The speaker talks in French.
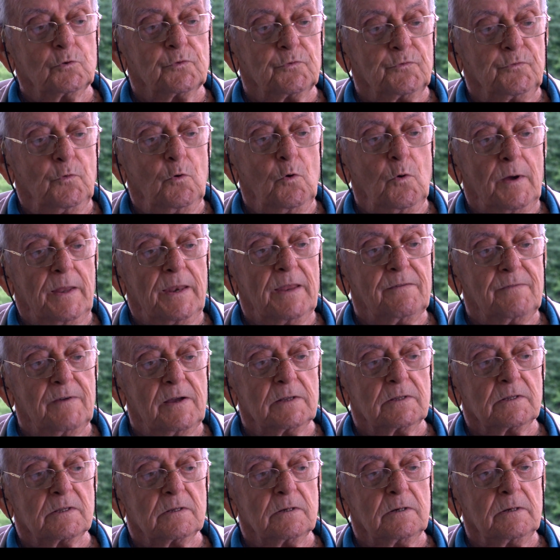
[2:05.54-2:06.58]
chevaux en
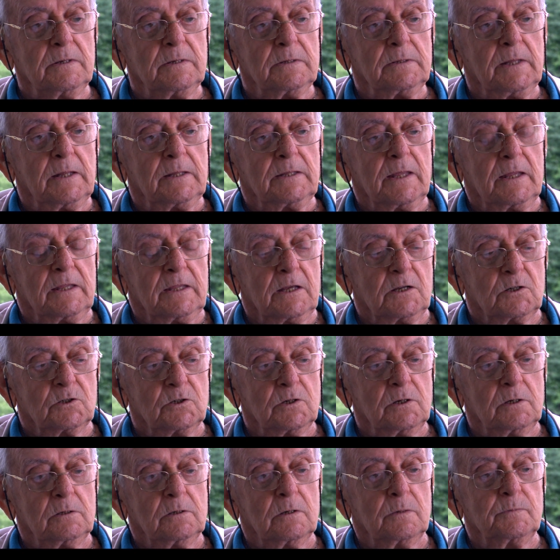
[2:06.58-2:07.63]
avant de ça étaient
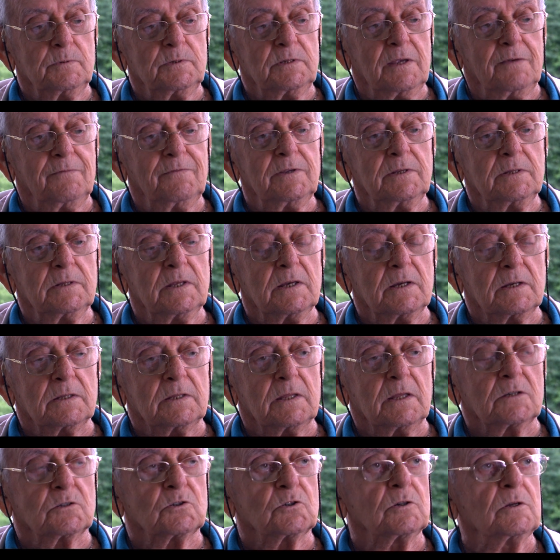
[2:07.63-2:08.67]
attachés comme s'ils avaient été
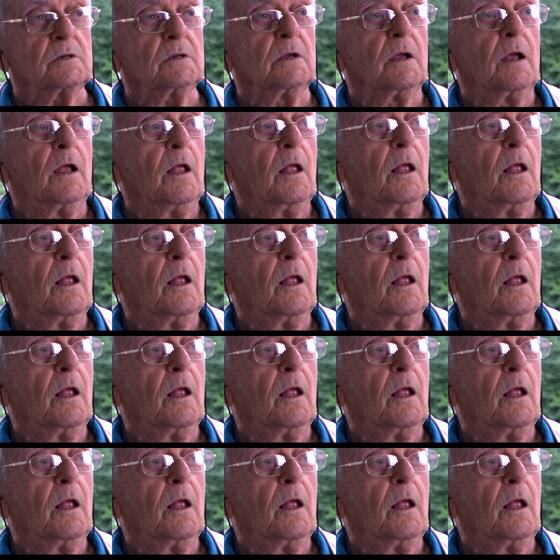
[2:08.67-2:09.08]
attachés